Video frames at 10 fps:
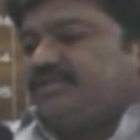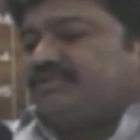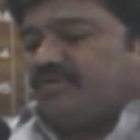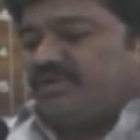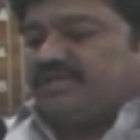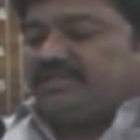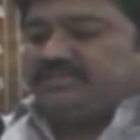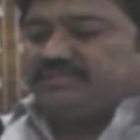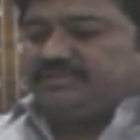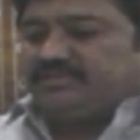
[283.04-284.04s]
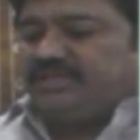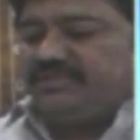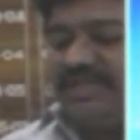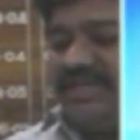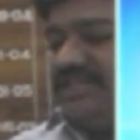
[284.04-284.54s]
తీసుకోవాలండి సో ఈ
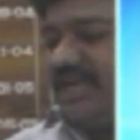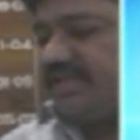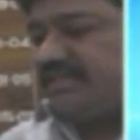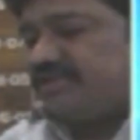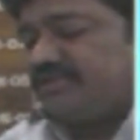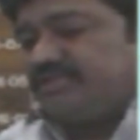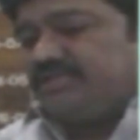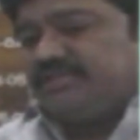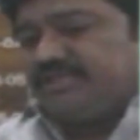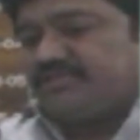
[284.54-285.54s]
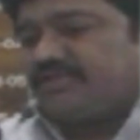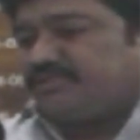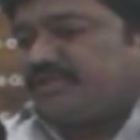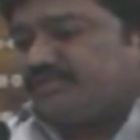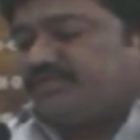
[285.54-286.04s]
విధంగా జాగ్రత్తలు
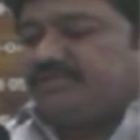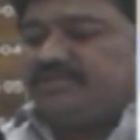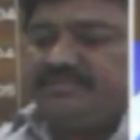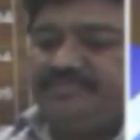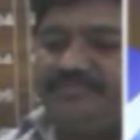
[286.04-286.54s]
తీసుకోవడం జరుగుతుంది